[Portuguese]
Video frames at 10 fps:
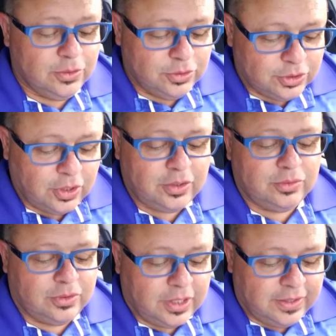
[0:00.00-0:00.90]
O choque
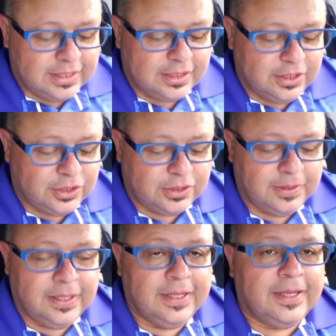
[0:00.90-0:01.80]
cultural
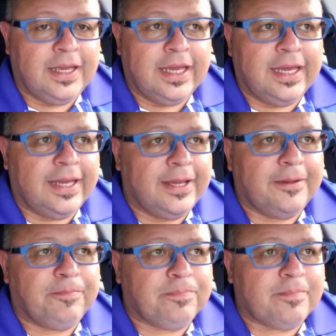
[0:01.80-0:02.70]
existe.
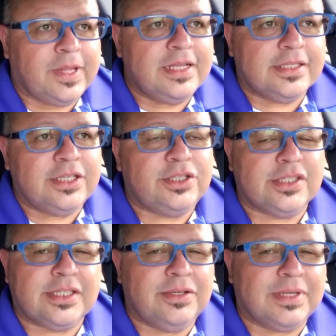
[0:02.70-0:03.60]
É,
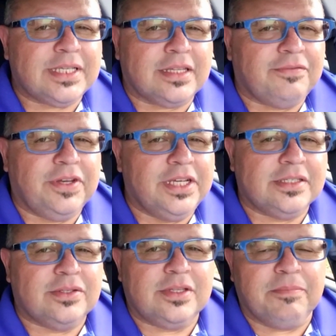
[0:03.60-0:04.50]
existe sim uma certa
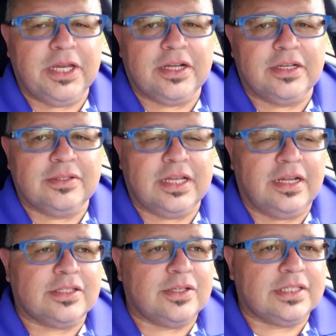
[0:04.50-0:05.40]
frieza dos americanos em
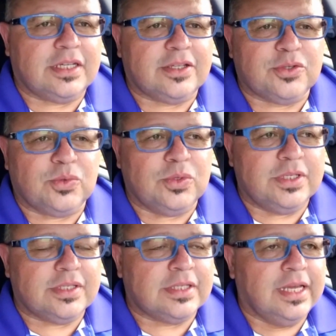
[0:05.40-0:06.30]
relação a certas
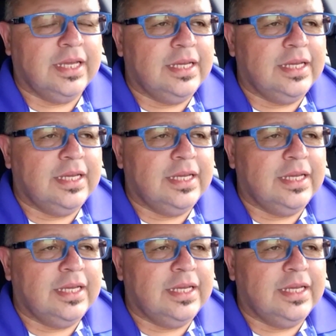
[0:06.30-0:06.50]
coisas.